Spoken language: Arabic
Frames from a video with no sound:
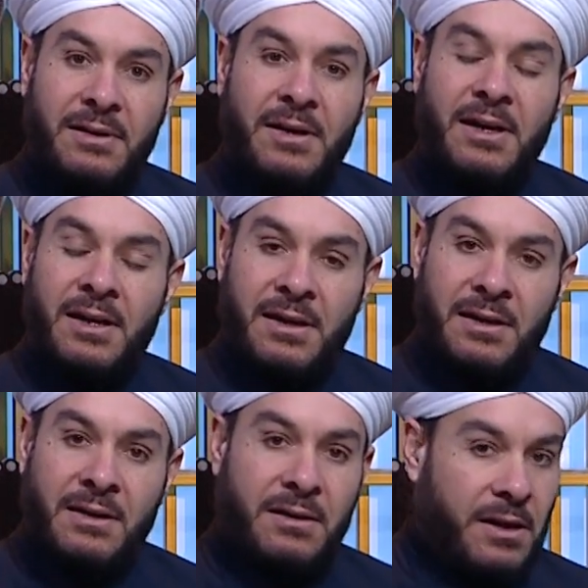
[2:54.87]

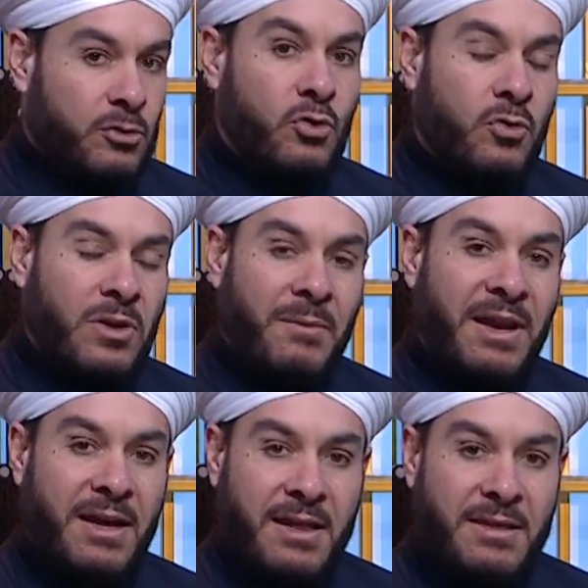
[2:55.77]
آه، يطهرون من
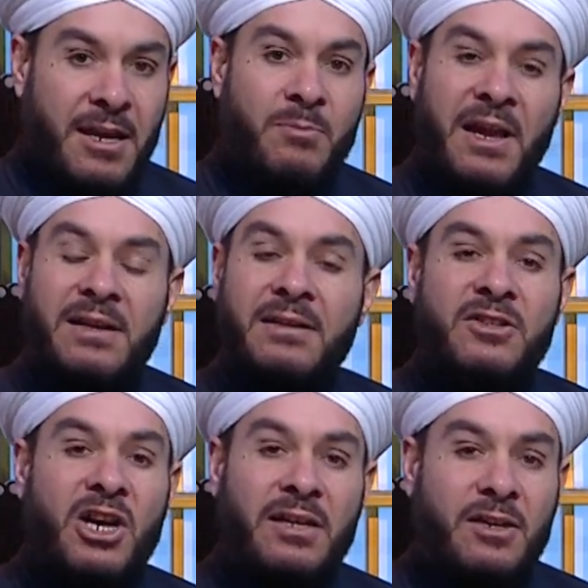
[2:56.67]
هذا الذنب لكن
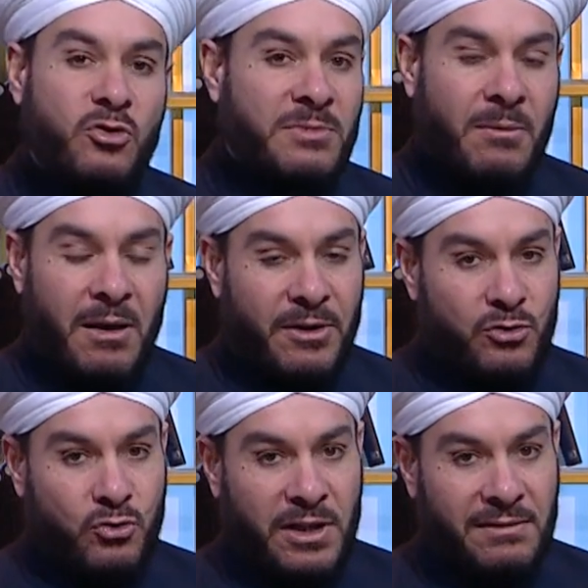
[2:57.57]
شهادتهم تبقى
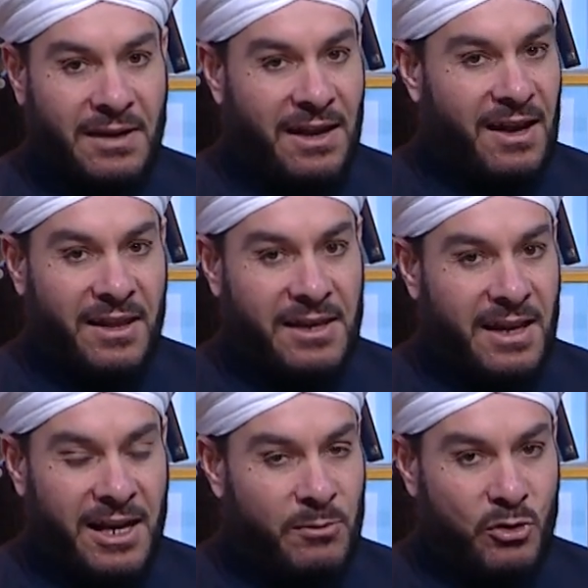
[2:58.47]
مردوده، القاضي لا
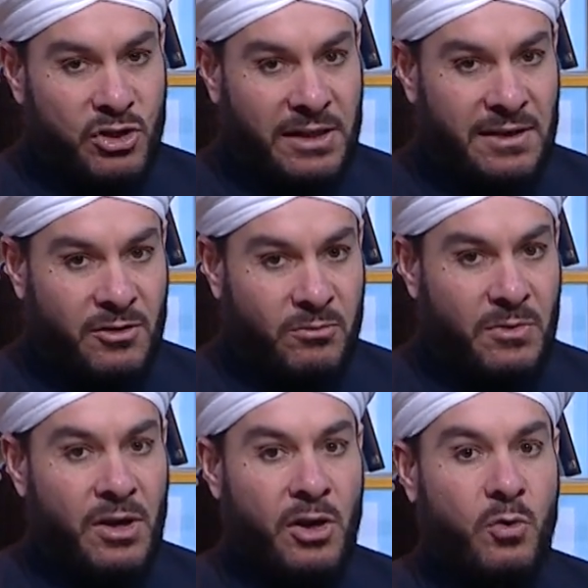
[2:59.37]
يقبل شهادتهم،
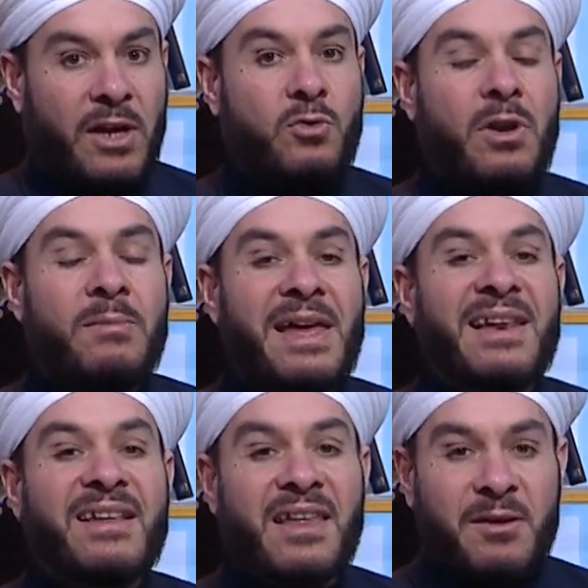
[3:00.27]
يعدون من اهل
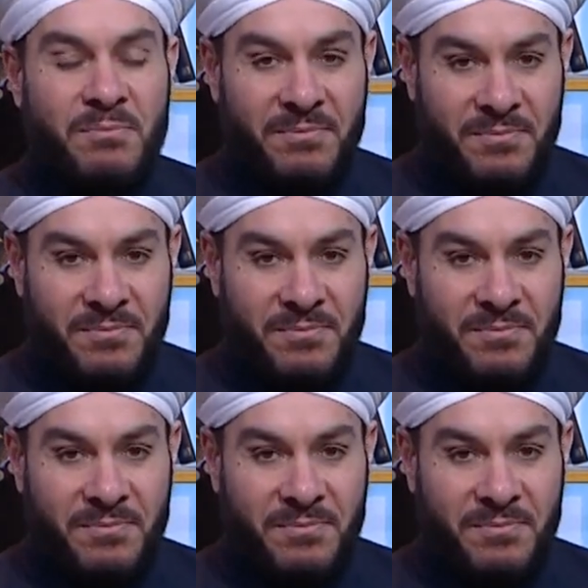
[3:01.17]
الكذب.